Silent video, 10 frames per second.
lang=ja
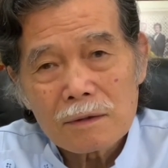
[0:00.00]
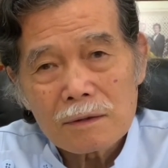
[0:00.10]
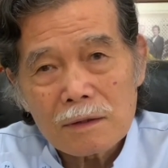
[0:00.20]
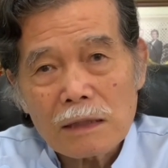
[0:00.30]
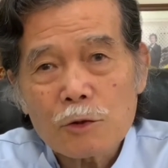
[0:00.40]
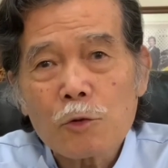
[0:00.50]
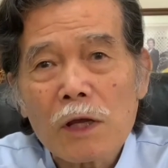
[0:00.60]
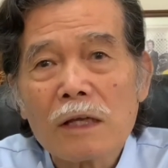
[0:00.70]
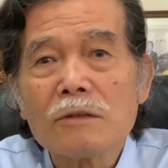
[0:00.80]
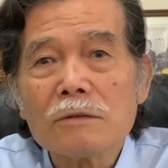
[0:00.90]
多少
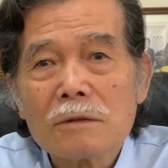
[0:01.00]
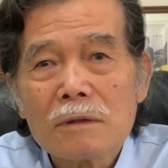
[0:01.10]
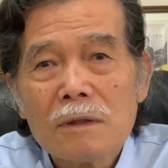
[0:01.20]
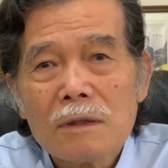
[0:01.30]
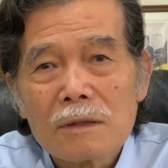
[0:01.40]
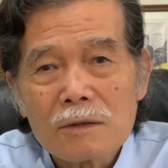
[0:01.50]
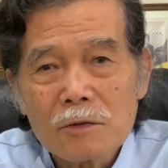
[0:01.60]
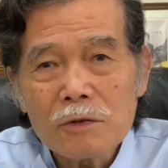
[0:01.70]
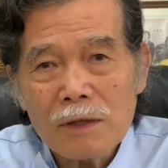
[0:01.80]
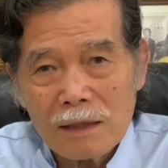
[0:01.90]
減ると
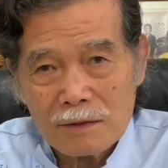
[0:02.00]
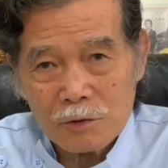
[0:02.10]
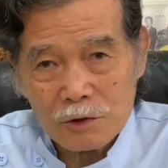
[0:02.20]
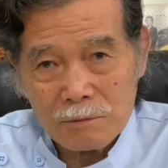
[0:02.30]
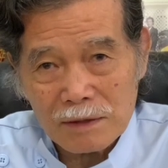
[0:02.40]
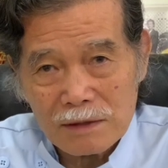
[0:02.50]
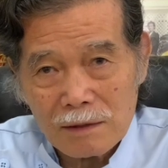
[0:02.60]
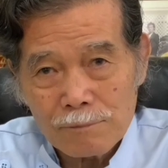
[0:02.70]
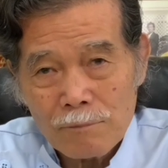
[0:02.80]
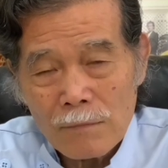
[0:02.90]
いう話をしてました
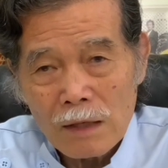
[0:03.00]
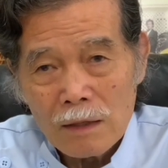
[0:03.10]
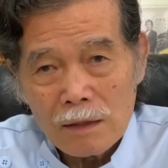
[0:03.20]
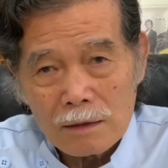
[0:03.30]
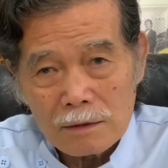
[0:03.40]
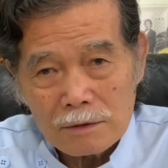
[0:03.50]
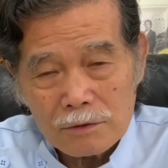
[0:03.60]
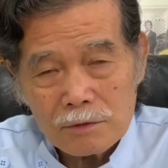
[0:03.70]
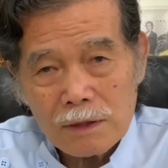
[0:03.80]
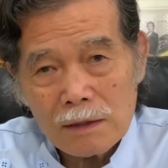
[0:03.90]
そ
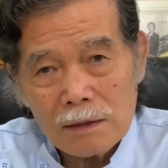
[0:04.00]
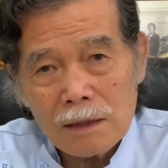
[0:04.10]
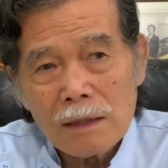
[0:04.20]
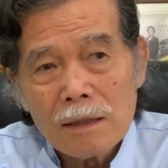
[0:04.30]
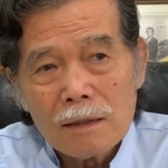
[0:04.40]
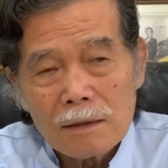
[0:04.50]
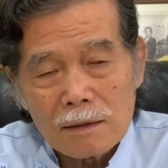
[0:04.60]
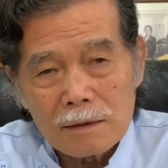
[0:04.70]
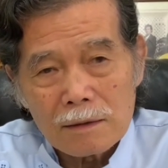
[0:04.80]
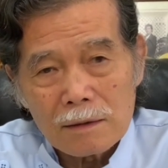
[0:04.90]
の代わり
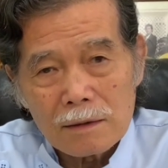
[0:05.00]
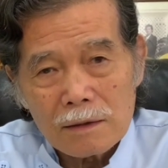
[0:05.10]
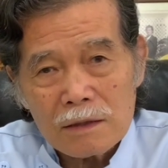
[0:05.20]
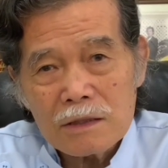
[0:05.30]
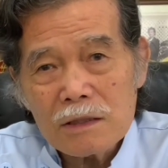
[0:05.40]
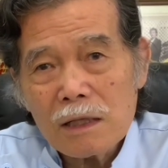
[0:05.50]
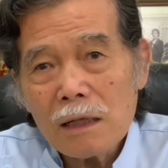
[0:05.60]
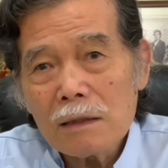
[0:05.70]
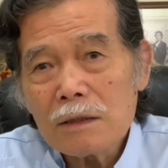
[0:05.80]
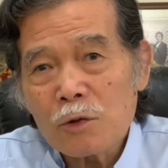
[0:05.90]
1時
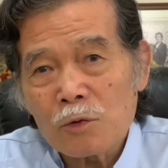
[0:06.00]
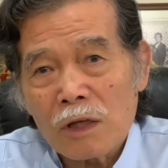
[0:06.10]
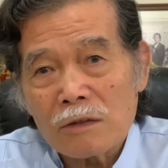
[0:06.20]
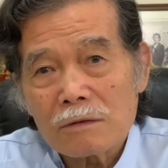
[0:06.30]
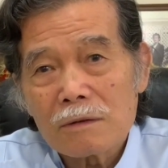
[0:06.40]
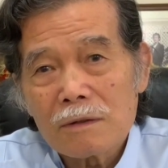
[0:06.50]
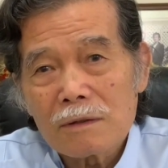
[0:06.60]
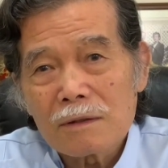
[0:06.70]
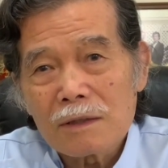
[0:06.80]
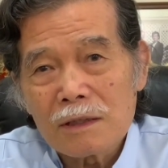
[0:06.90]
間以上寝る
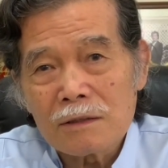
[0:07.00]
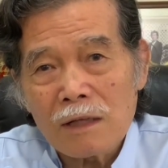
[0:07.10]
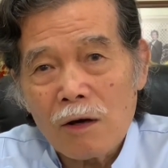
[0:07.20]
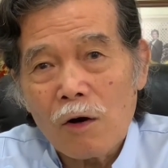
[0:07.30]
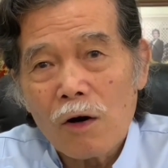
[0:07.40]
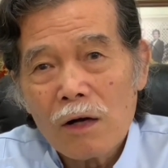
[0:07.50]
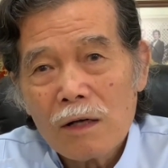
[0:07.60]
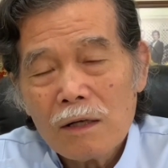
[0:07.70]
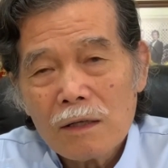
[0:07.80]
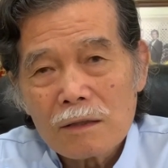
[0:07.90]
昼寝を
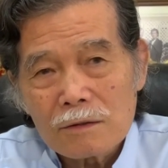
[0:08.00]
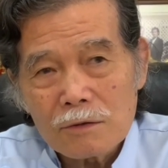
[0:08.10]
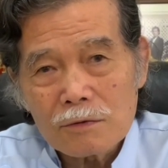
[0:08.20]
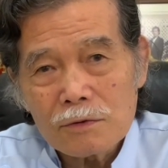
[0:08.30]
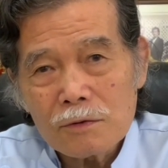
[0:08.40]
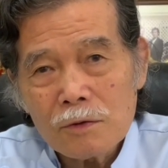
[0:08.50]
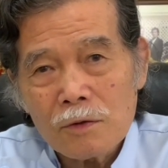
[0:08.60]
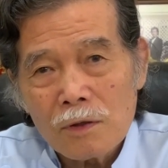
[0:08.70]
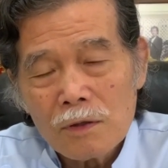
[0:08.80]
そうすると